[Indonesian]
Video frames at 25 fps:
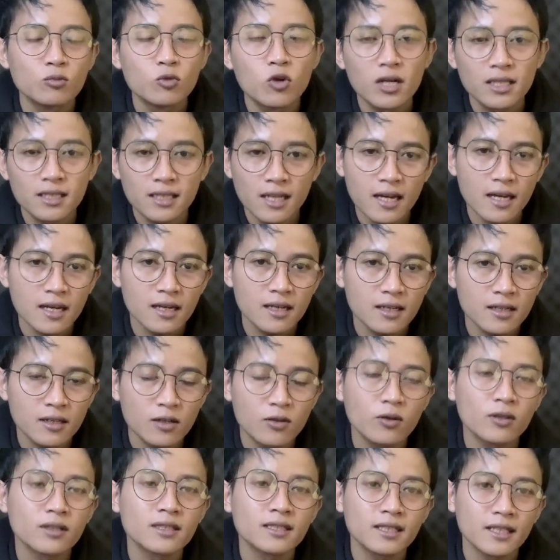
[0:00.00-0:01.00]
buatlah
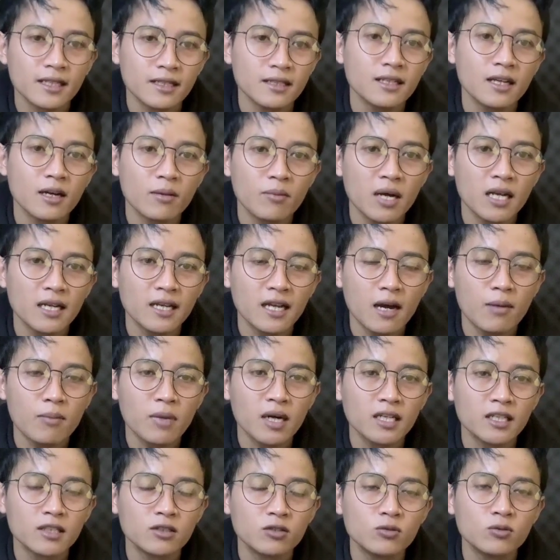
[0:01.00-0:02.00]
konten yang paling
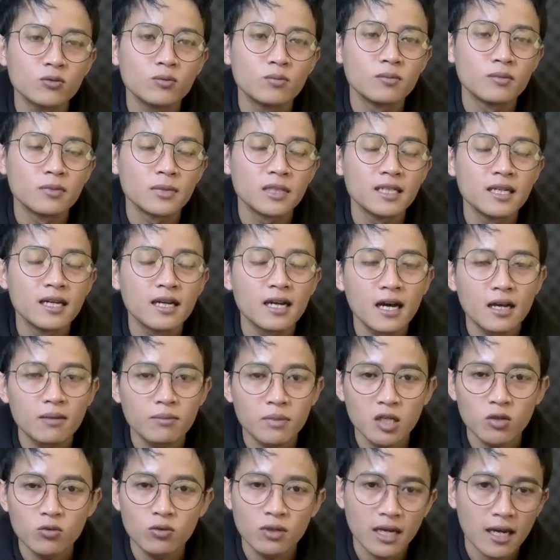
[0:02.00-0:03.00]
aman itu dengan
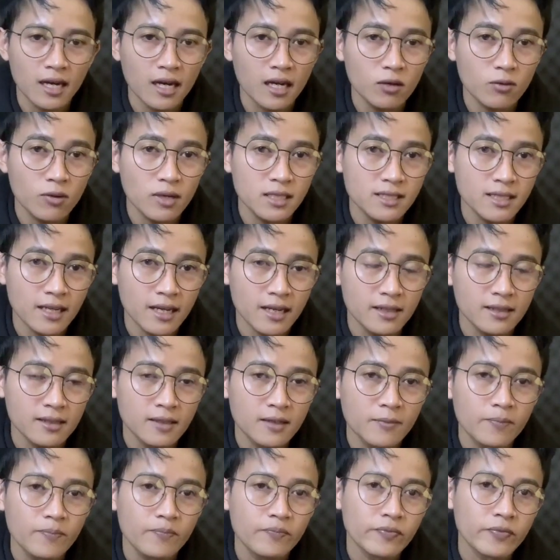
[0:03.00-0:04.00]
menggunakan wajah
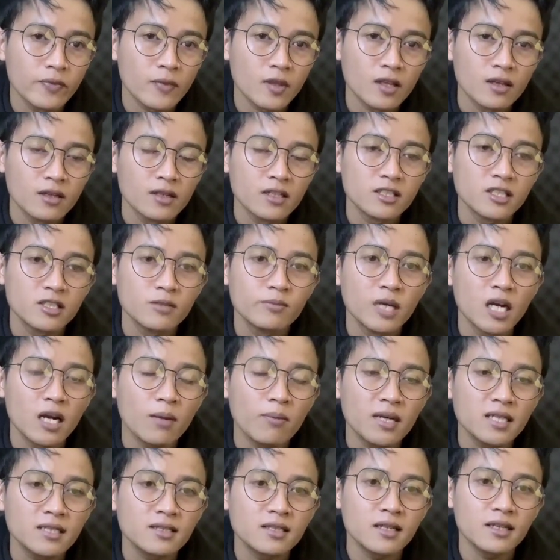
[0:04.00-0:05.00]

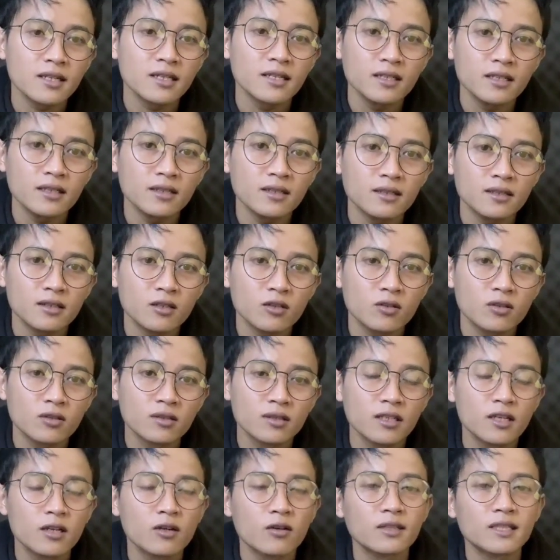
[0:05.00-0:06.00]
seberapa sering
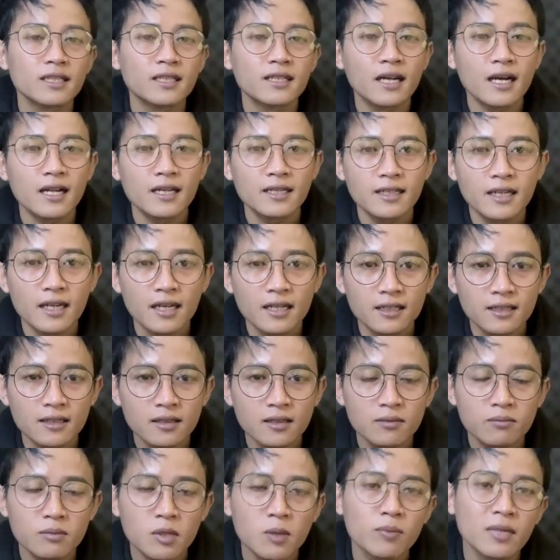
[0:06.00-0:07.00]
di konten kalian
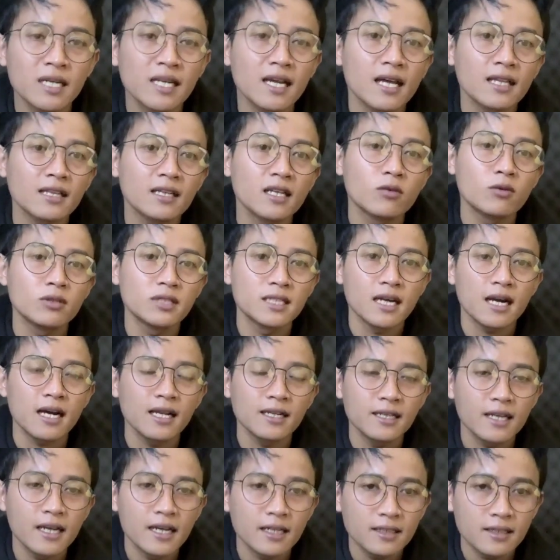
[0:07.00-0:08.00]
memperlihatkan wajah
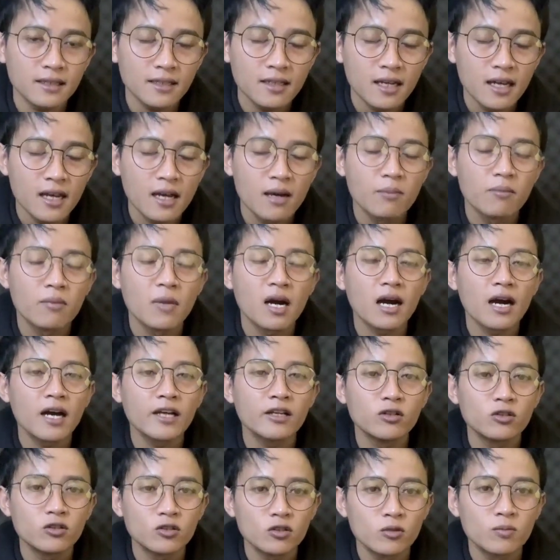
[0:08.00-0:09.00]
kalian
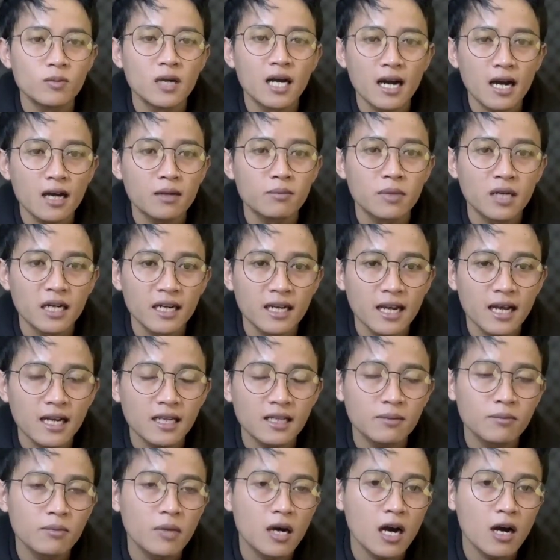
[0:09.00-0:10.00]
maka YouTube akan
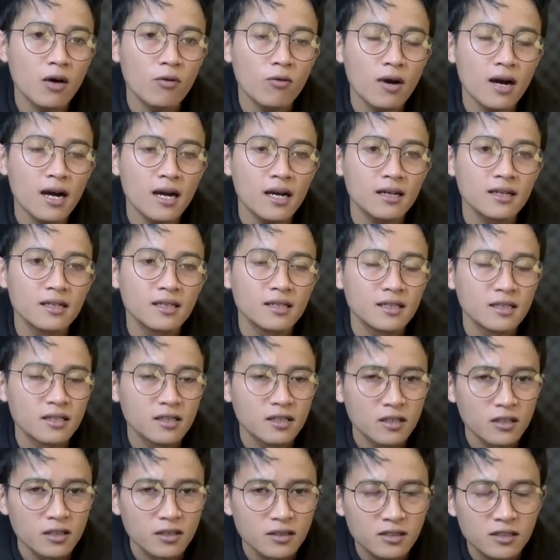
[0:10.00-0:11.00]
mengenali bahwa
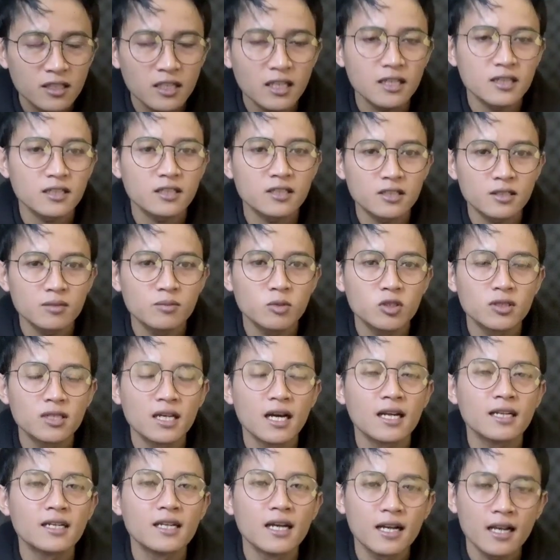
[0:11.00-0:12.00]
channel
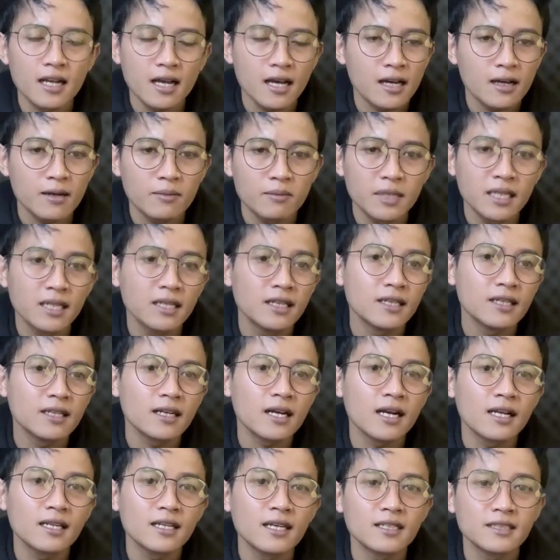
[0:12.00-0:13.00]
tersebut adalah
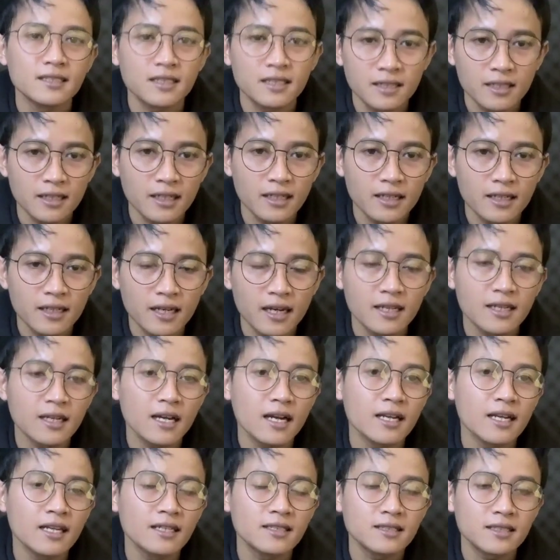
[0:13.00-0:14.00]
milik kalian sendiri
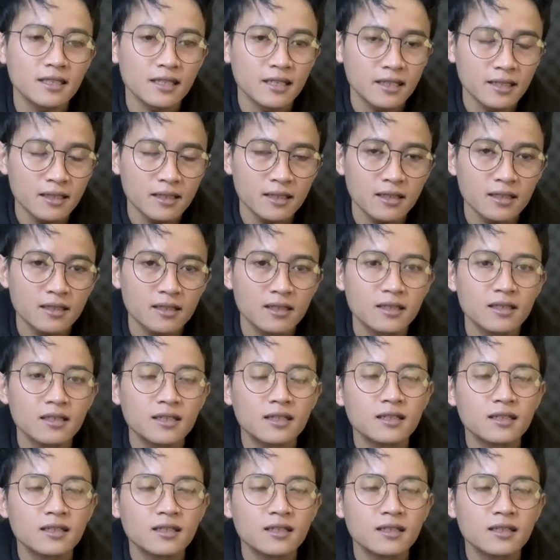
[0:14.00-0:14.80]
karena kalian sering